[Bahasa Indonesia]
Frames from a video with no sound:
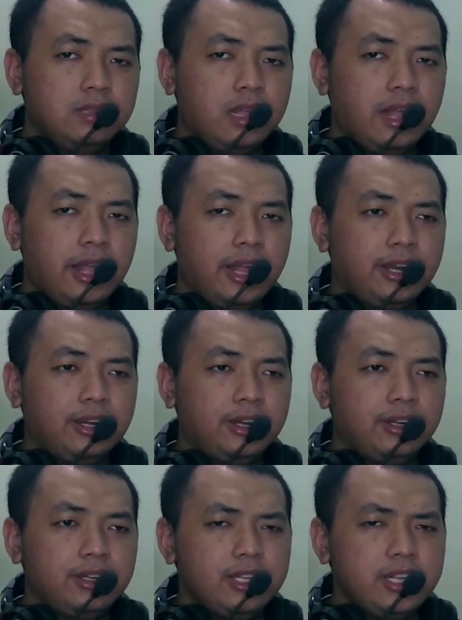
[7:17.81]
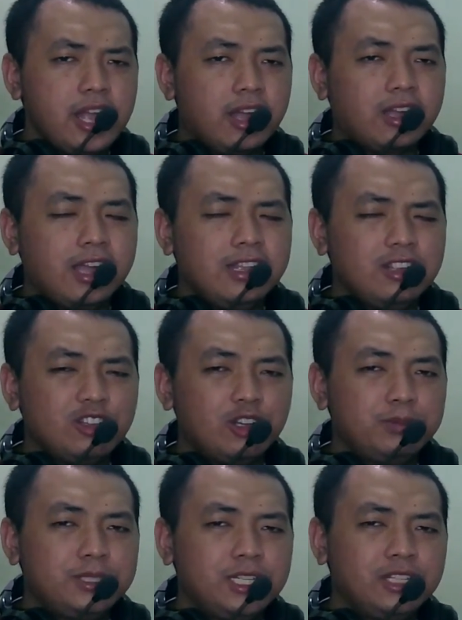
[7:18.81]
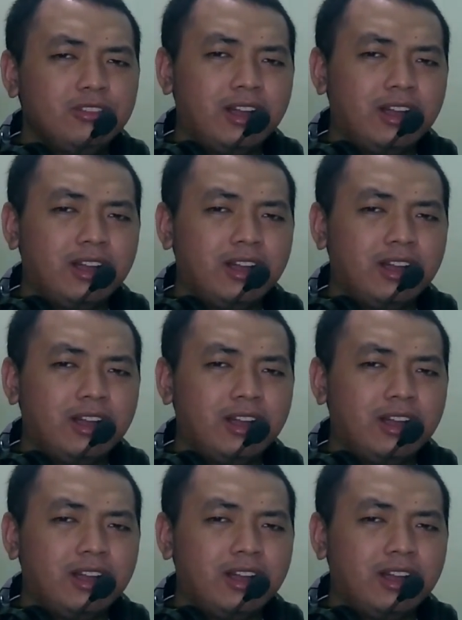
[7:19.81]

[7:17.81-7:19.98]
Dan iya kayaknya cukup segitu